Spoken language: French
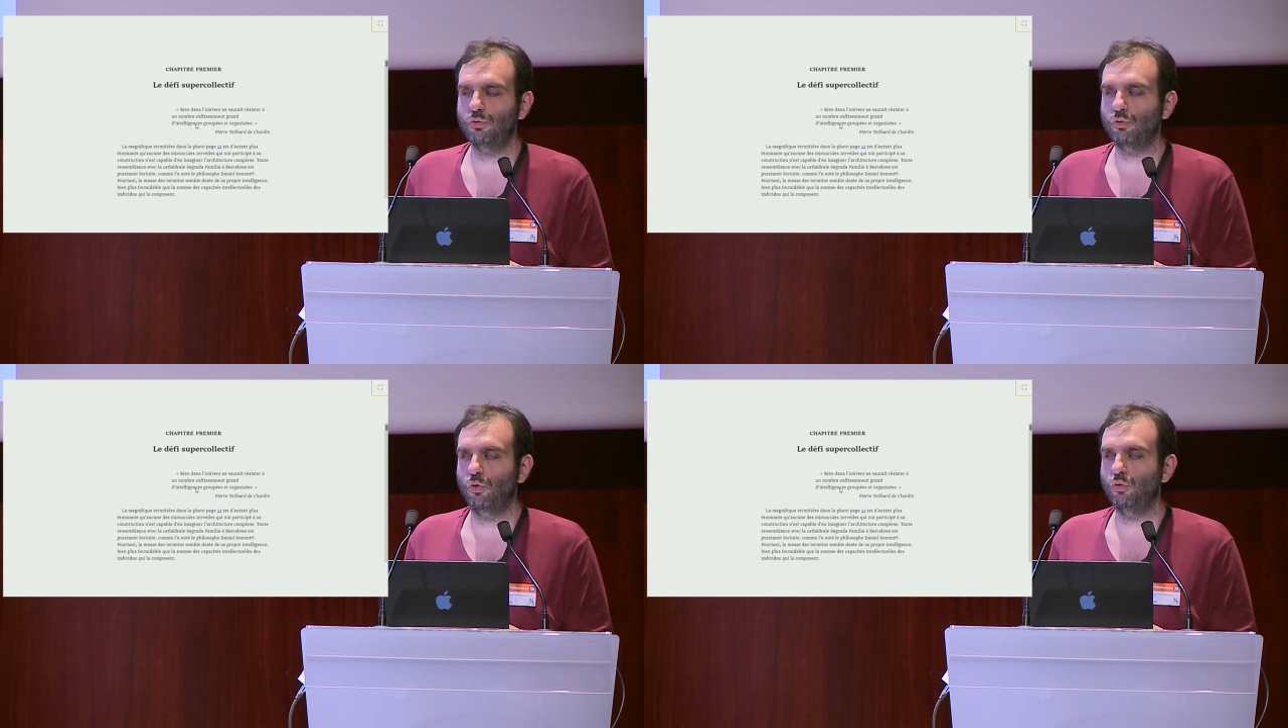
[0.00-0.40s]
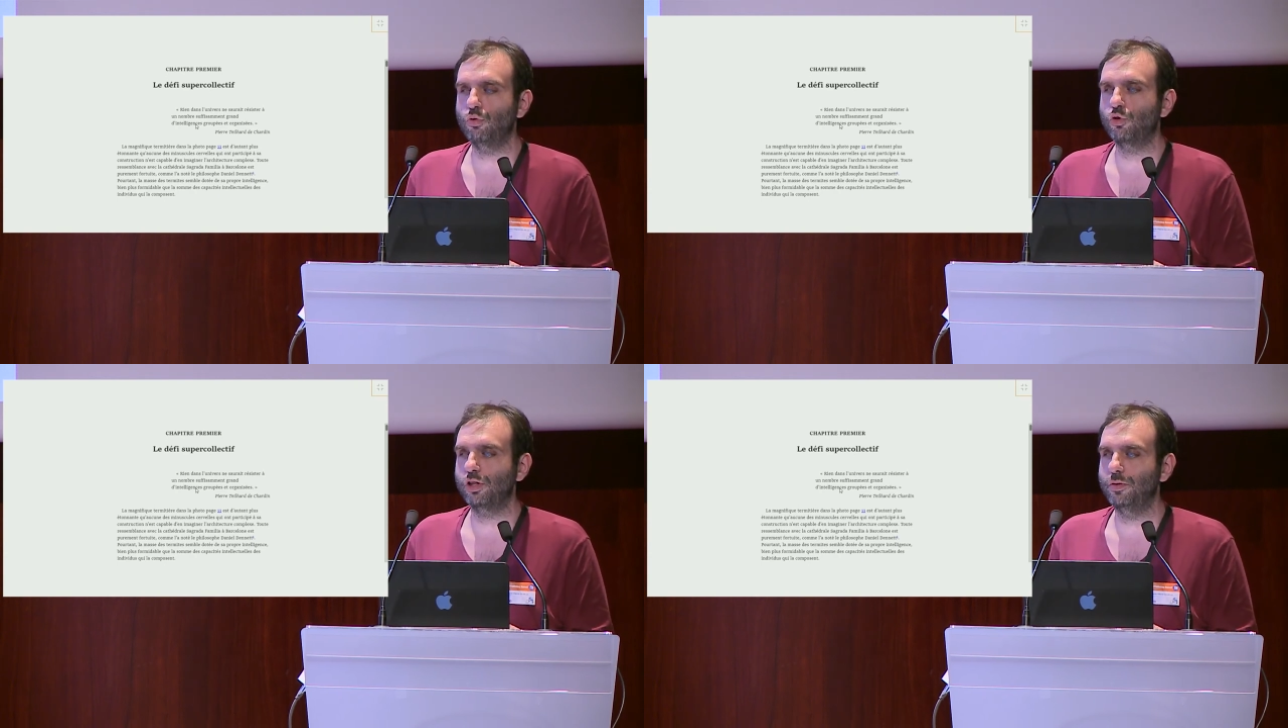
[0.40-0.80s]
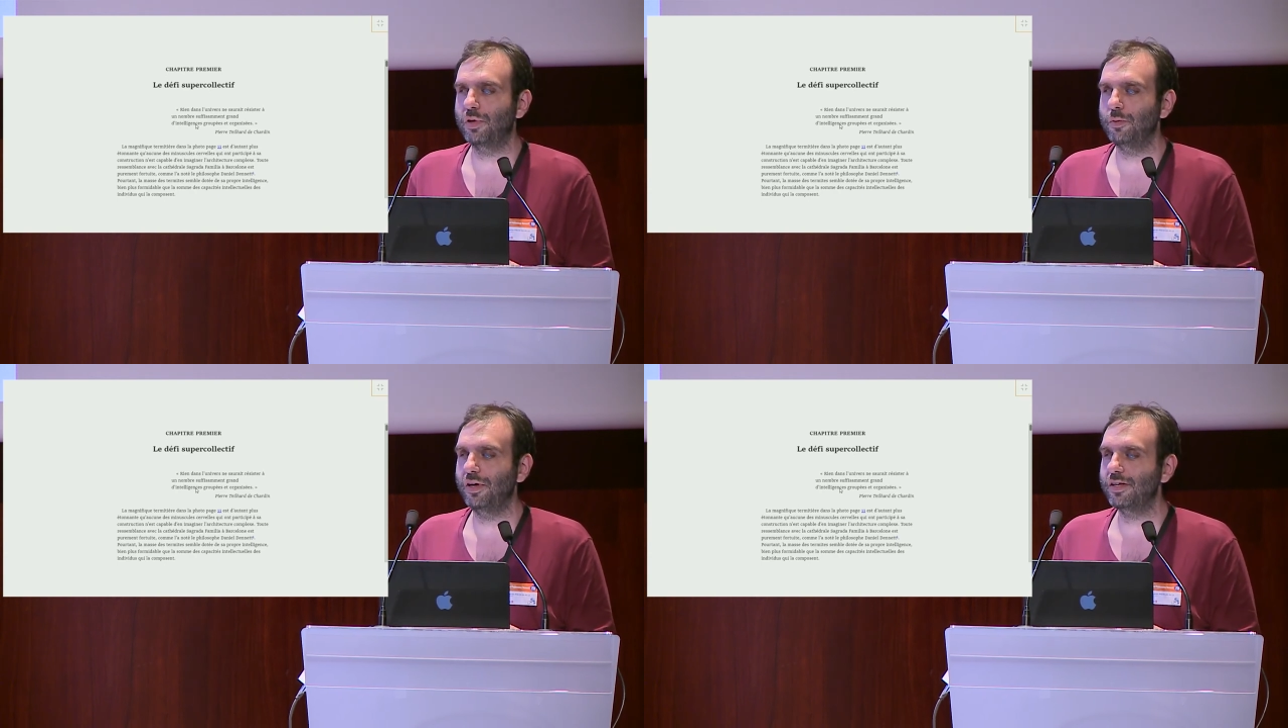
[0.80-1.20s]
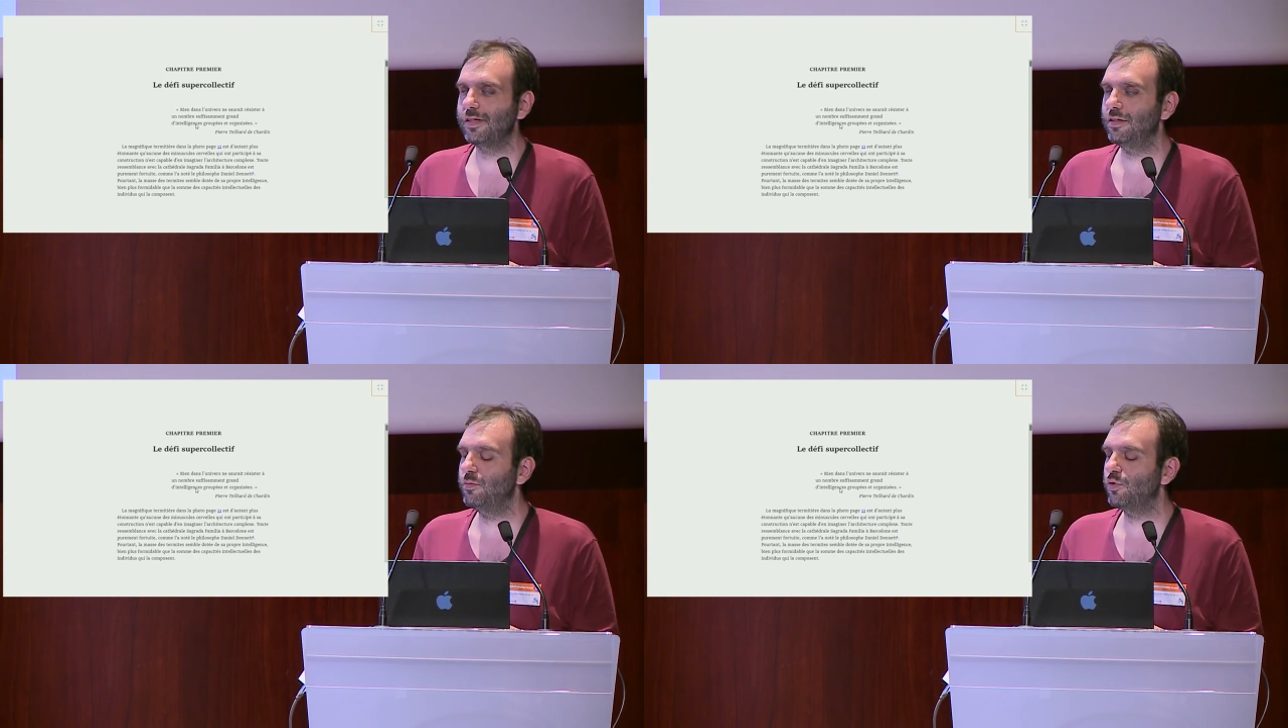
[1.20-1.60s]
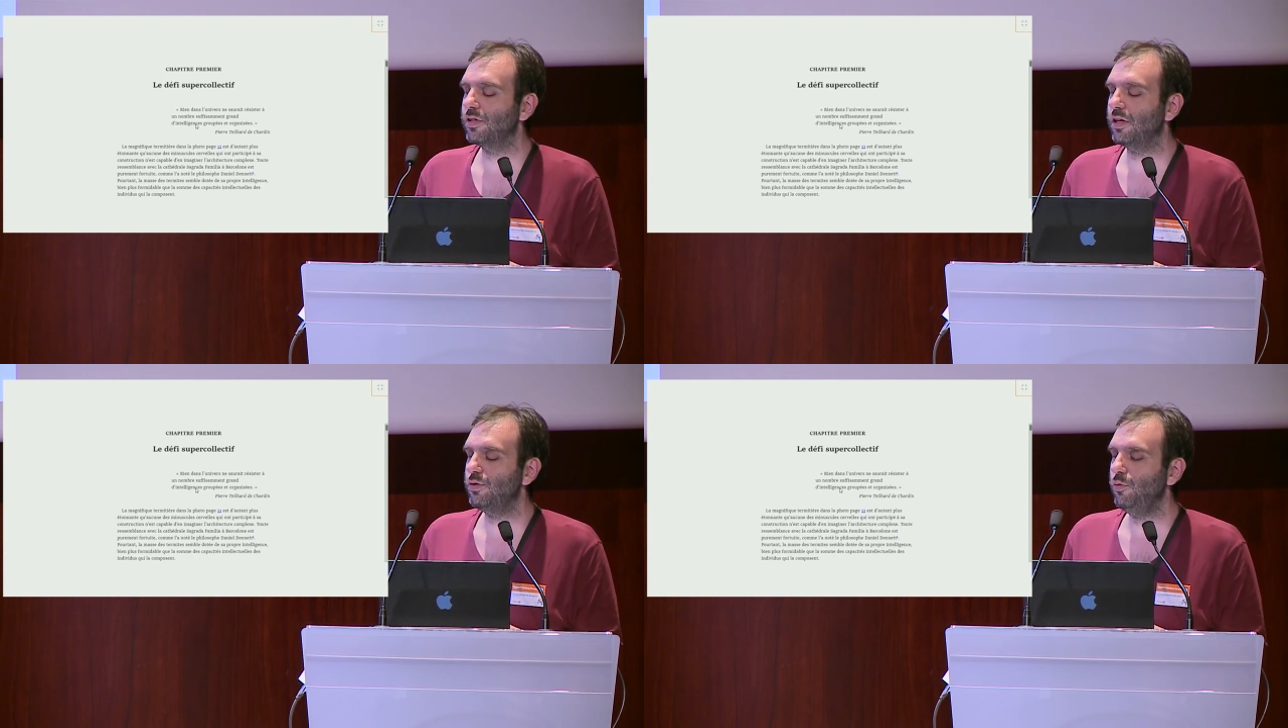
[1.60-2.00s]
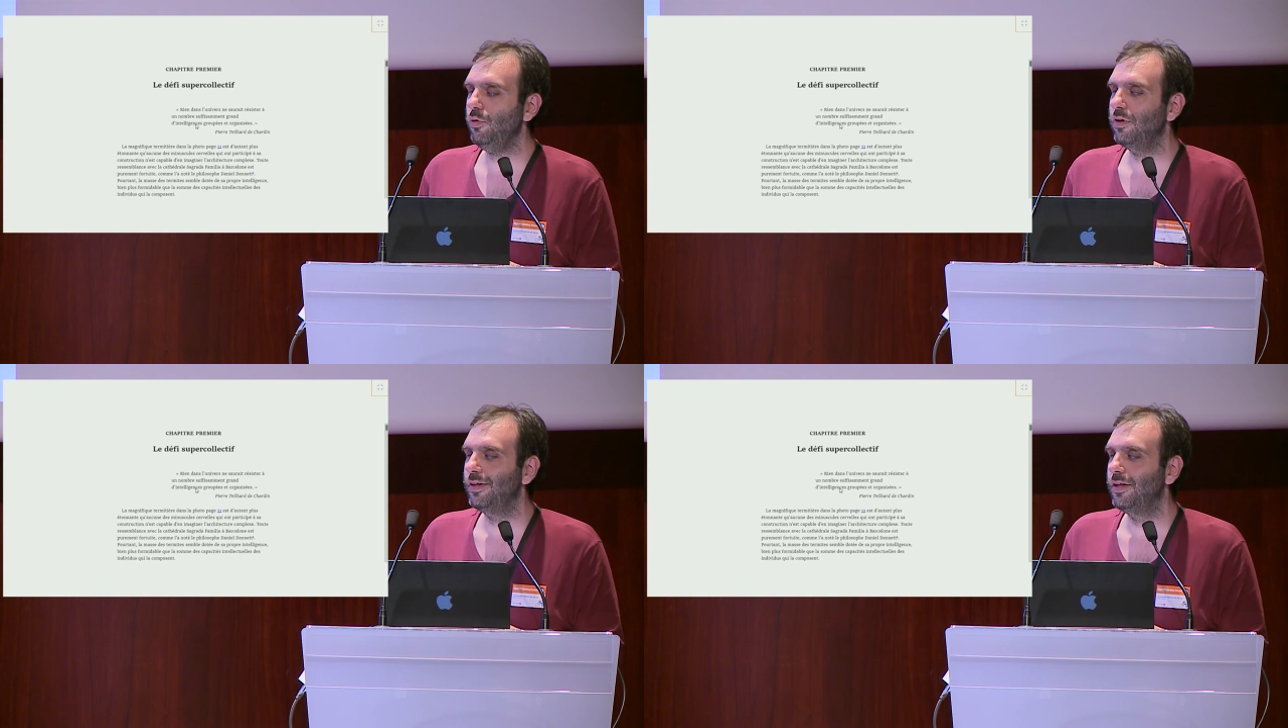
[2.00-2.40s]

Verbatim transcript: donc en gros quand j'avais préparé cette démonstration,